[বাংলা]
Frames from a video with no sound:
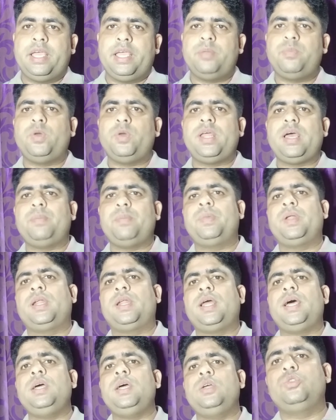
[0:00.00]
এরপরে
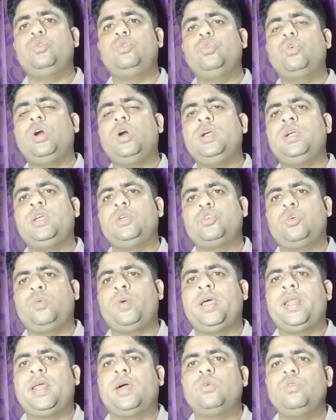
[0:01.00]
আপনারা দু ঘন্টা
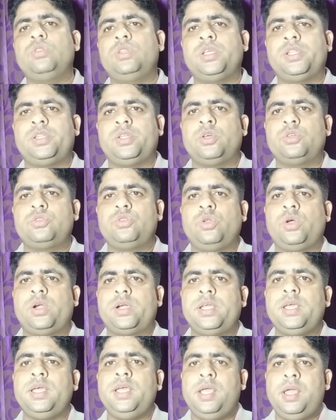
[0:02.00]
সময় রাখুন দ্বিতীয়
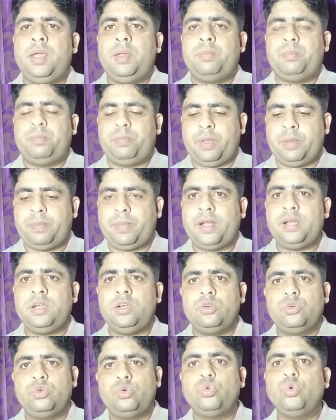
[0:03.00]
স্লটে পেপার
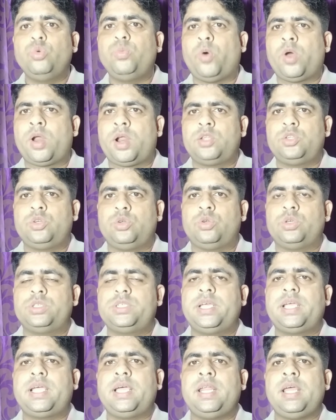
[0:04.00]
টু পড়ার জন্য
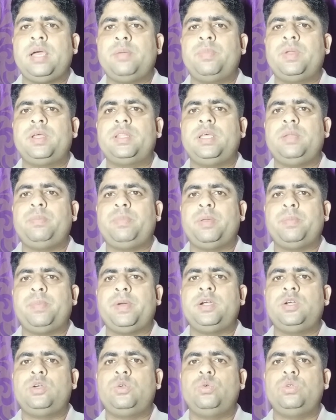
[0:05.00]
সেখানে আপনাদের
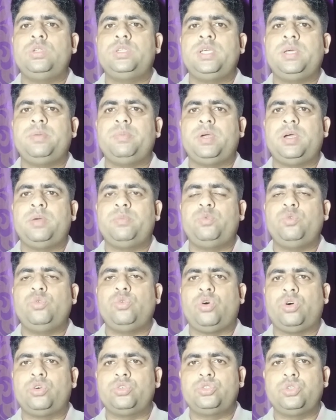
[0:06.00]
পেপার টুর যে
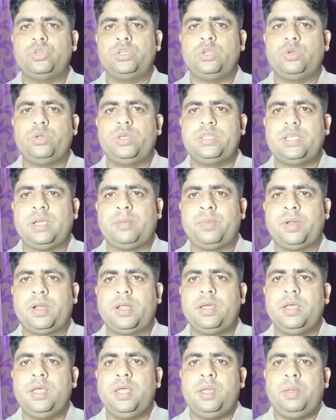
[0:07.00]
পুরো অংশটি রয়েছে
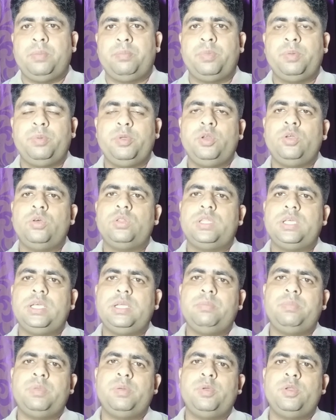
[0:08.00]
আপনারা বিভিন্ন
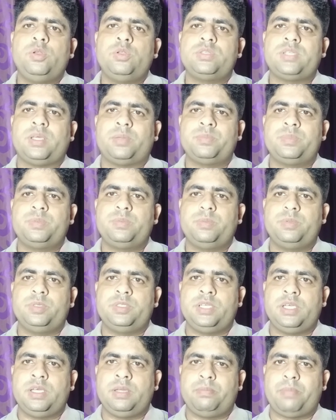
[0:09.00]
দিন বিভিন্ন সাব
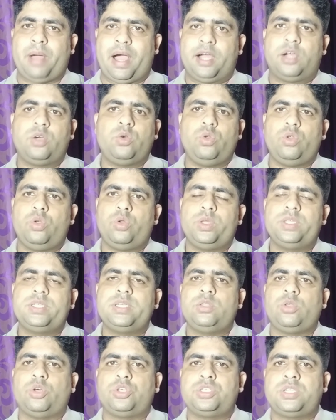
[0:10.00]
যে ভাগগুলো
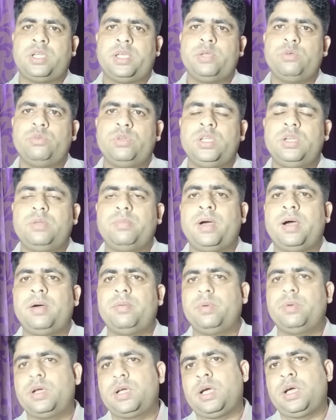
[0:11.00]
রয়েছে দশটা ইউনিট বা
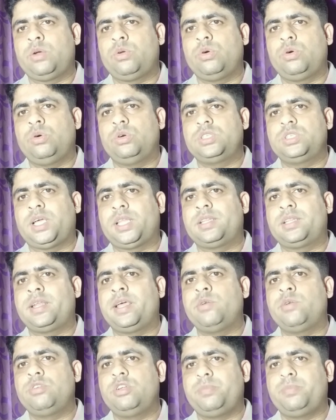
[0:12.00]
কারো
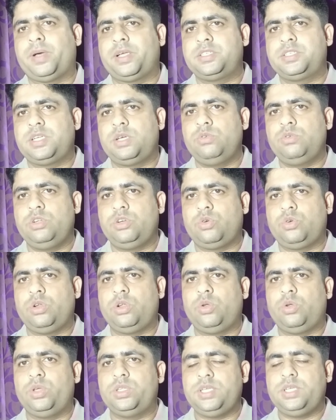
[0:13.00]
সাতটা ইউনিট পাঁচটা ইউনিট
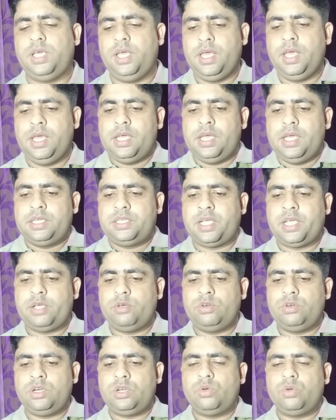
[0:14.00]
করে রয়েছে সেই
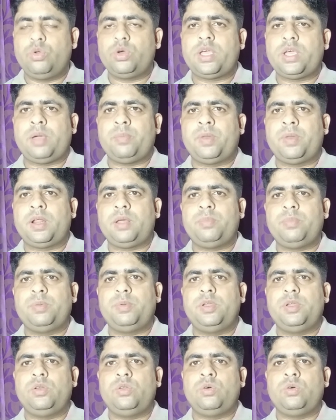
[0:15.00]
ইউনিটগুলোকে আপনারা
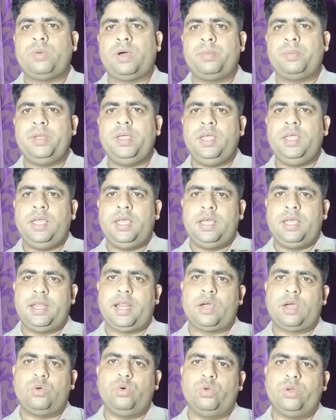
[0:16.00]
বিভিন্নভাবে
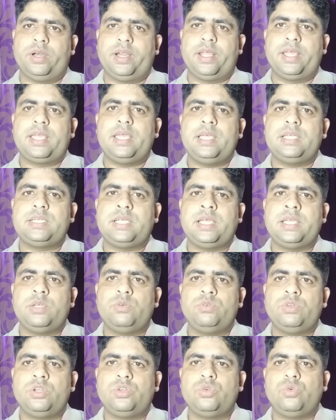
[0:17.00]
রাখুন রেখে সেই
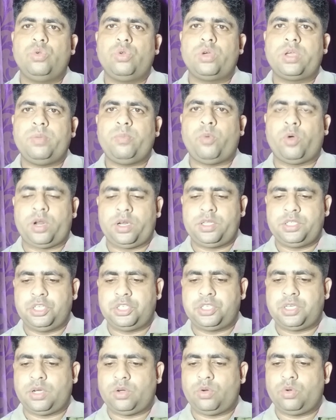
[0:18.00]
ইউনিটগুলোকে পড়ার
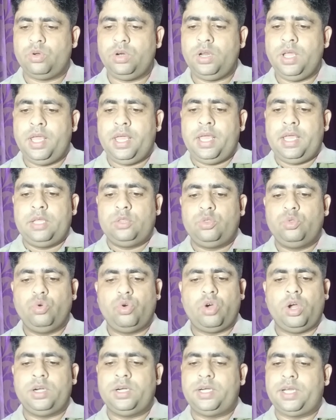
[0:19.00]
চেষ্টা করুন দু
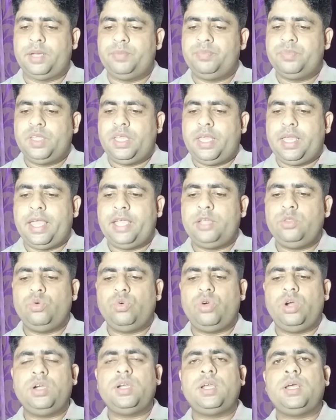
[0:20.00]
ঘন্টা এই দু
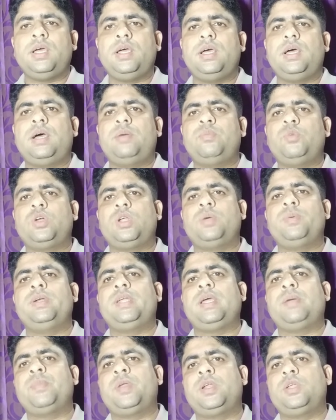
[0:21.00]
ঘন্টা
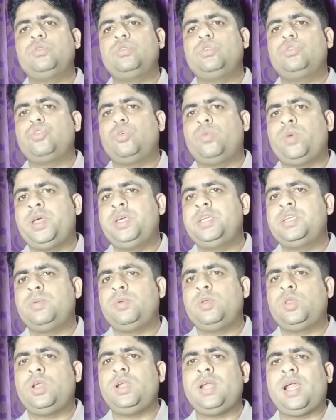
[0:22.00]
মোটামুটি আপনারা যদি সময়
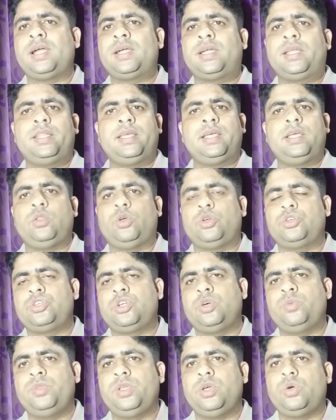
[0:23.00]
হিসেবে ধরেন আটটা থেকে
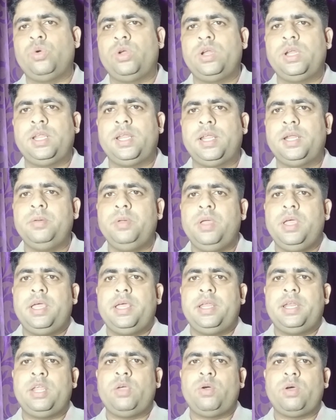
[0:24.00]
দশটা অবধি করে নিলেন
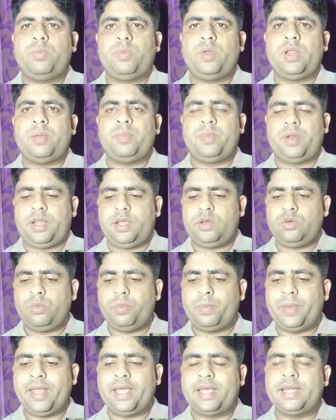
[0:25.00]
নেওয়ার পরে আপনারা একটু
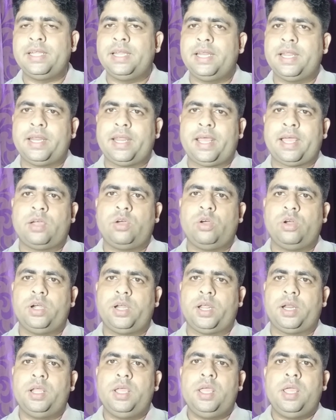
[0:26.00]
ব্রেক নিলেন এক
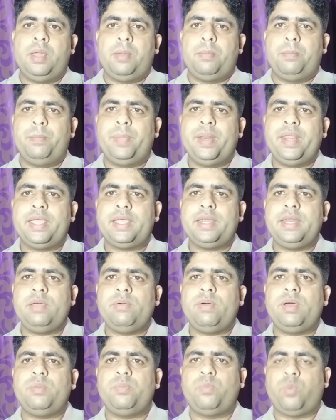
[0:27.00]
ঘন্টার ব্রেক
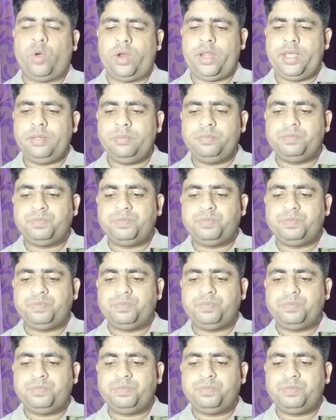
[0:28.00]
নেওয়ার পরে